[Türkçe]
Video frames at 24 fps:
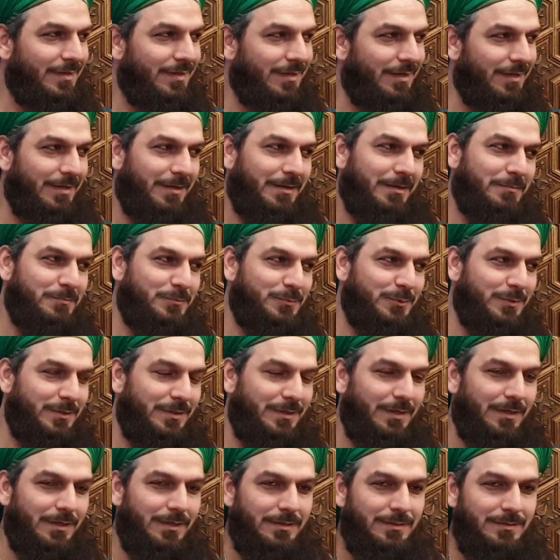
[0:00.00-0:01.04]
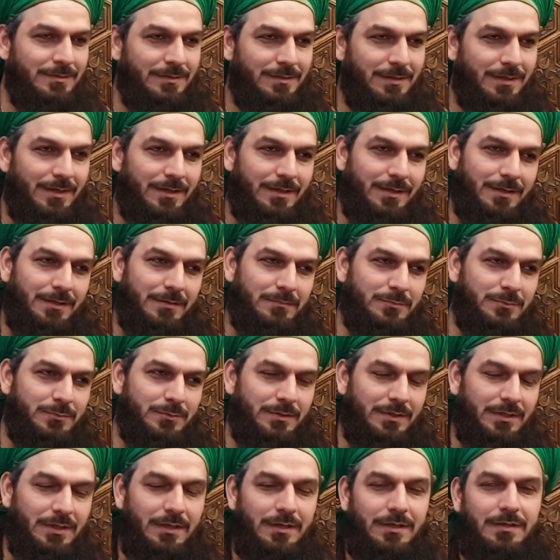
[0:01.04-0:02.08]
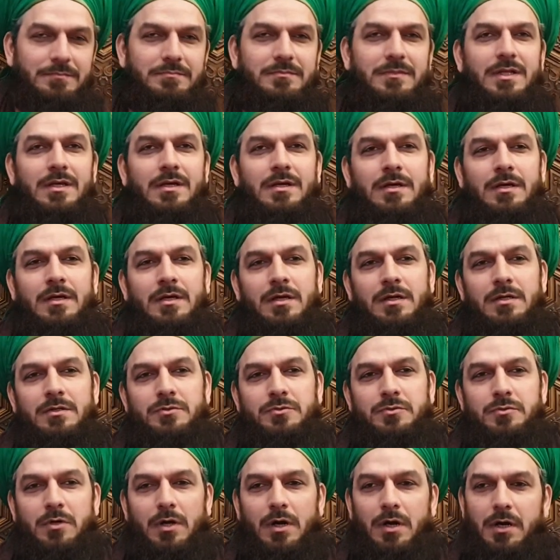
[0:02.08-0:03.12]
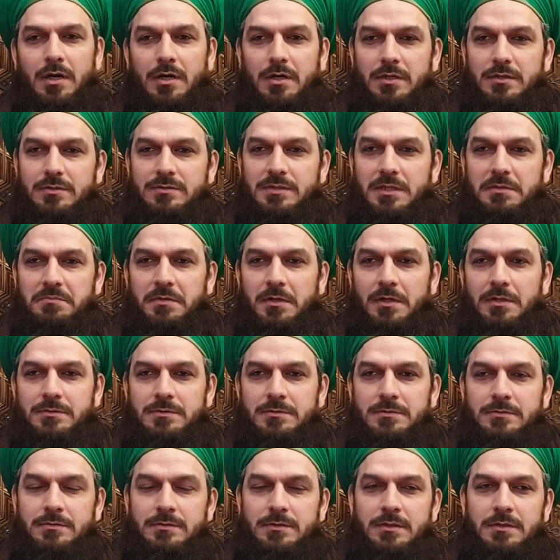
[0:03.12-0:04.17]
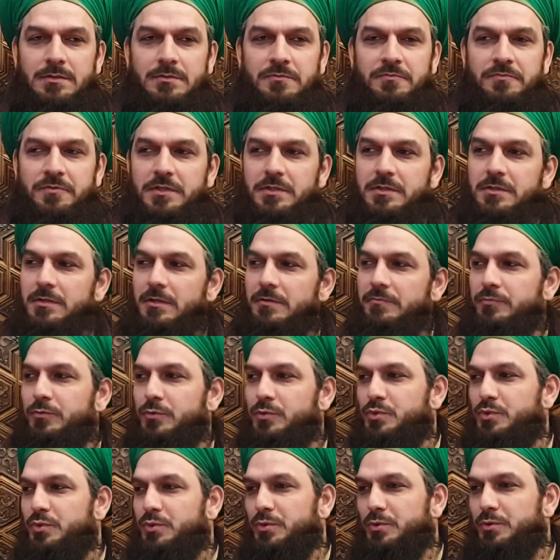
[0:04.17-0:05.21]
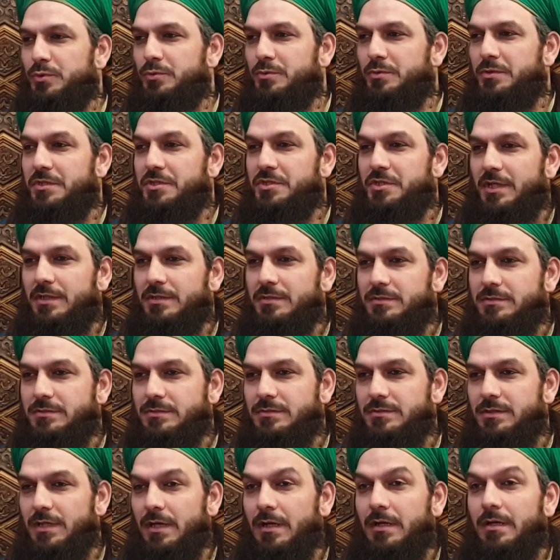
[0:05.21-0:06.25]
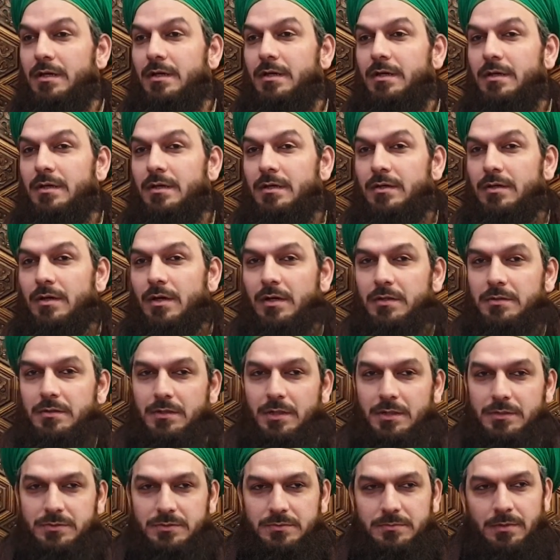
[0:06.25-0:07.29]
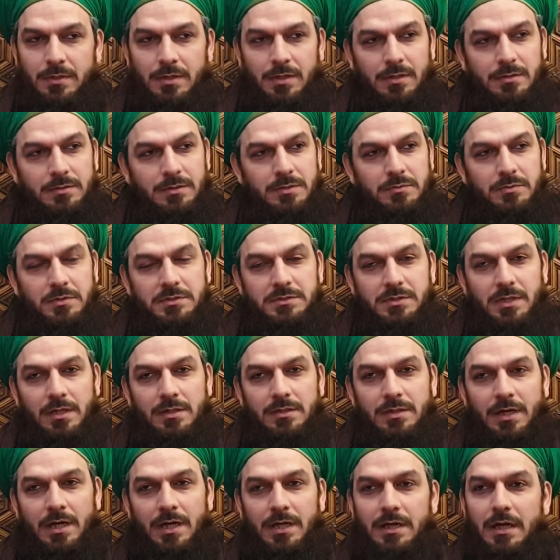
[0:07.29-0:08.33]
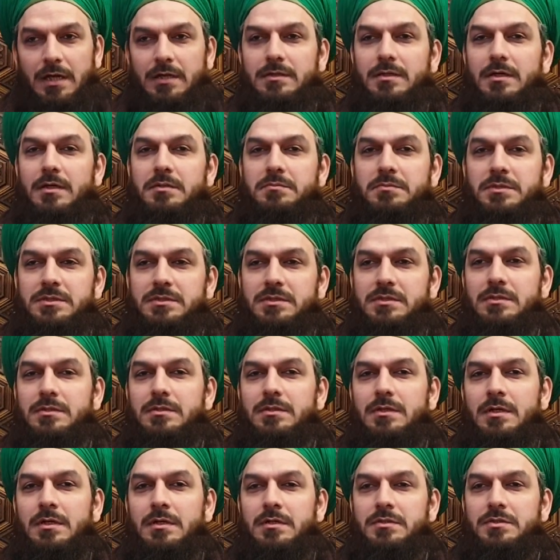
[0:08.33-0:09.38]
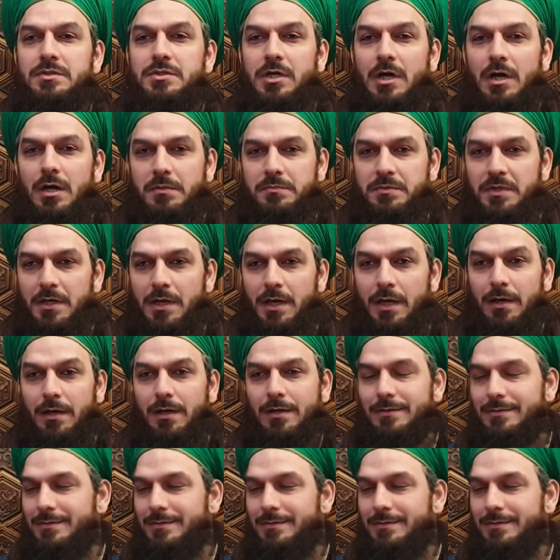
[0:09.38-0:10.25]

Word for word: Elhamdülillah, elhamdülillah. Şu ahir zamanın fitne fucurunun içerisinde Allah subhanahu ve teala ayaklarımızı camiye,